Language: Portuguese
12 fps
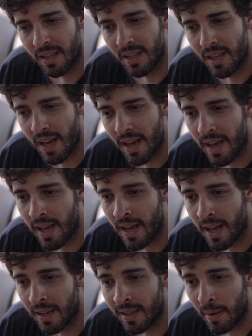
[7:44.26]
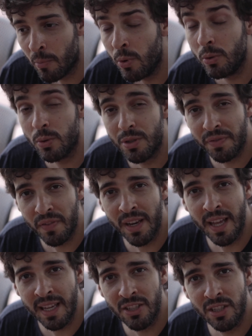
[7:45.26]
que é, que é muito
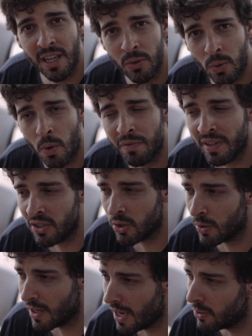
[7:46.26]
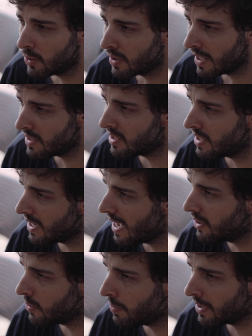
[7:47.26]
diferente né, do convencional, do que é
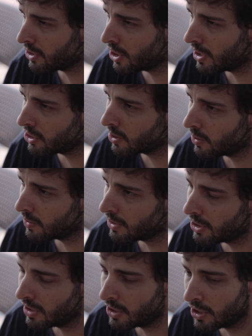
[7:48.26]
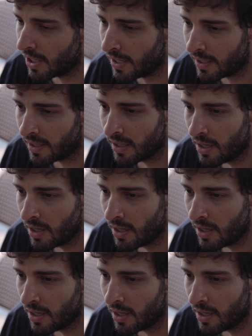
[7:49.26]
ensinado para gente quando a gente é